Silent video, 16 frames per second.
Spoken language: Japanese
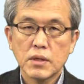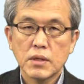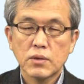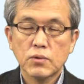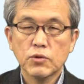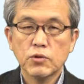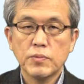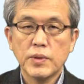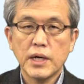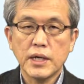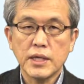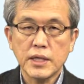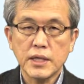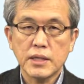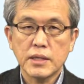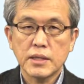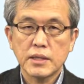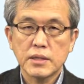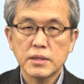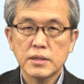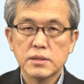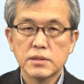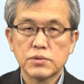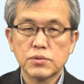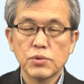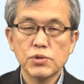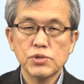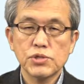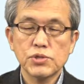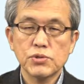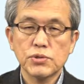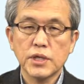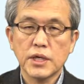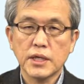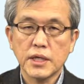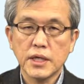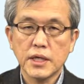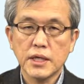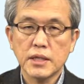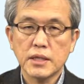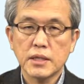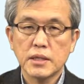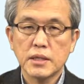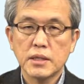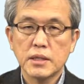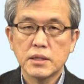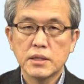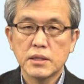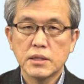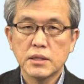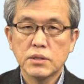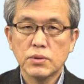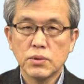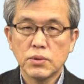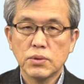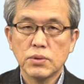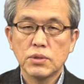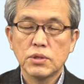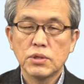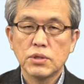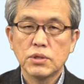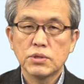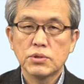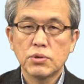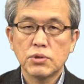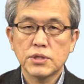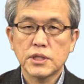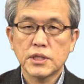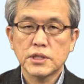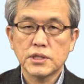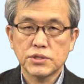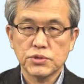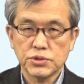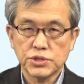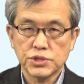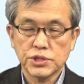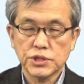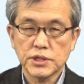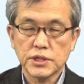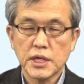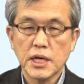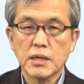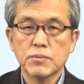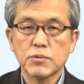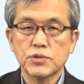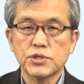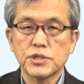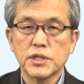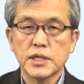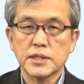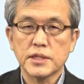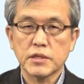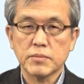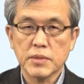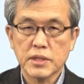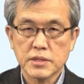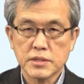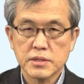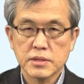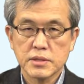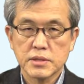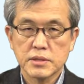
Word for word: この場合動詞の手形と取り立て助詞が用いられています